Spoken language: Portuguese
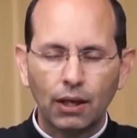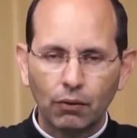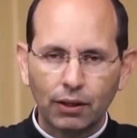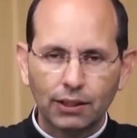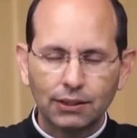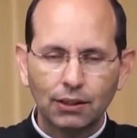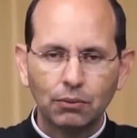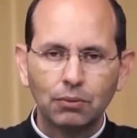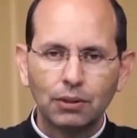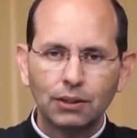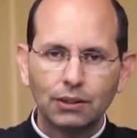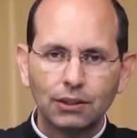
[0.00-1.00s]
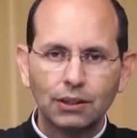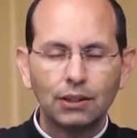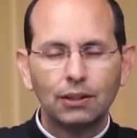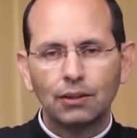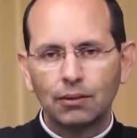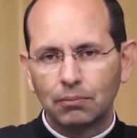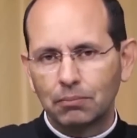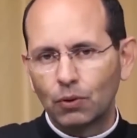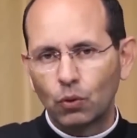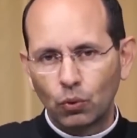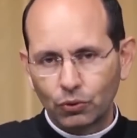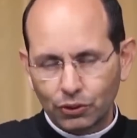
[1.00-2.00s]
É uma questão de
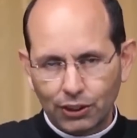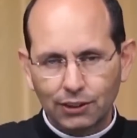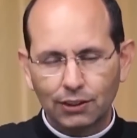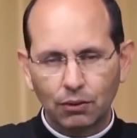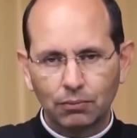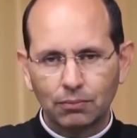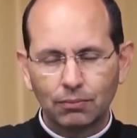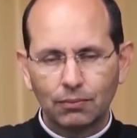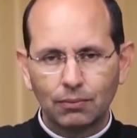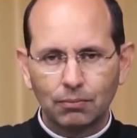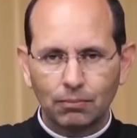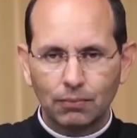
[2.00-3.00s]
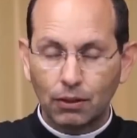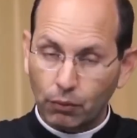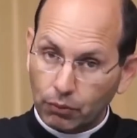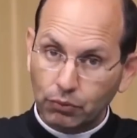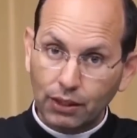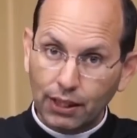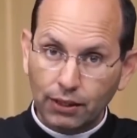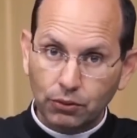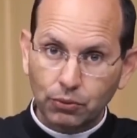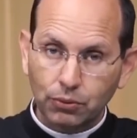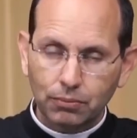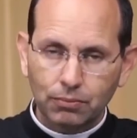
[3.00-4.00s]
concessão, não é um
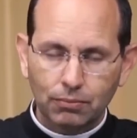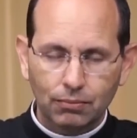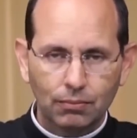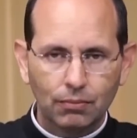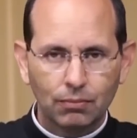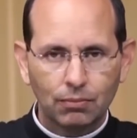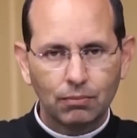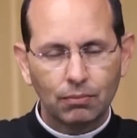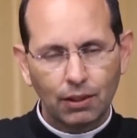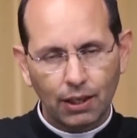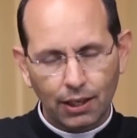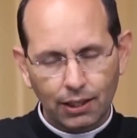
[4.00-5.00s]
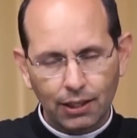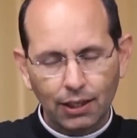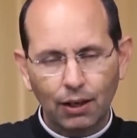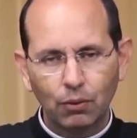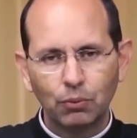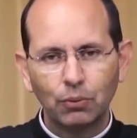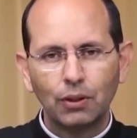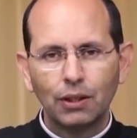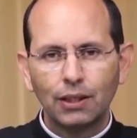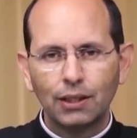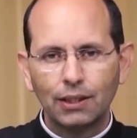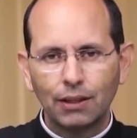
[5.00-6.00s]
direito. É aqui algo
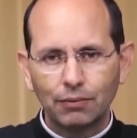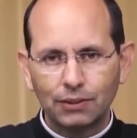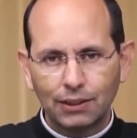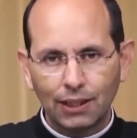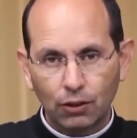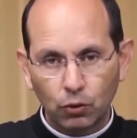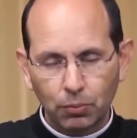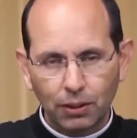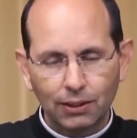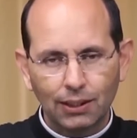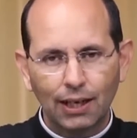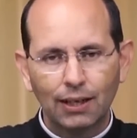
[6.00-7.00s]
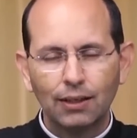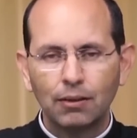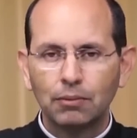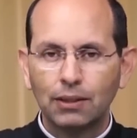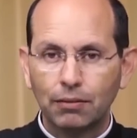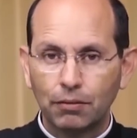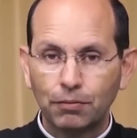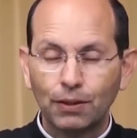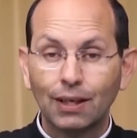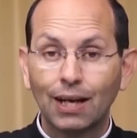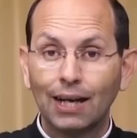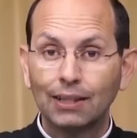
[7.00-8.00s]
que deve se argumentar, deve
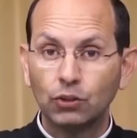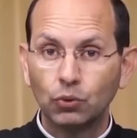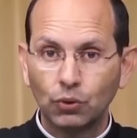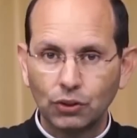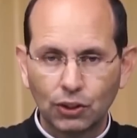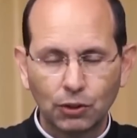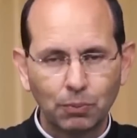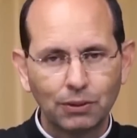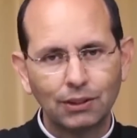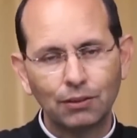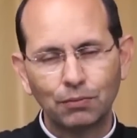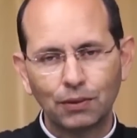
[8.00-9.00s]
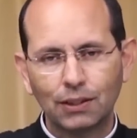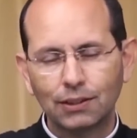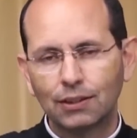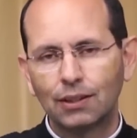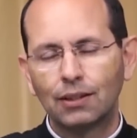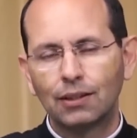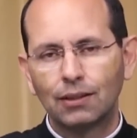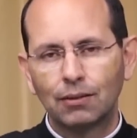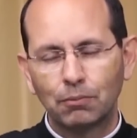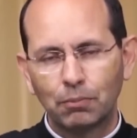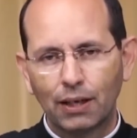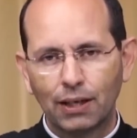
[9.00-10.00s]
haver razões específicas
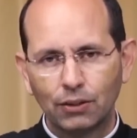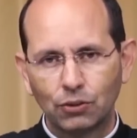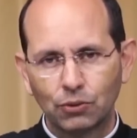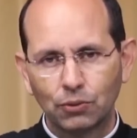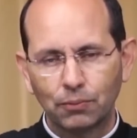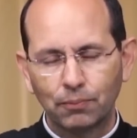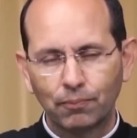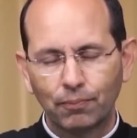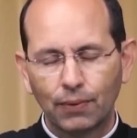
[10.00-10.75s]
para isso.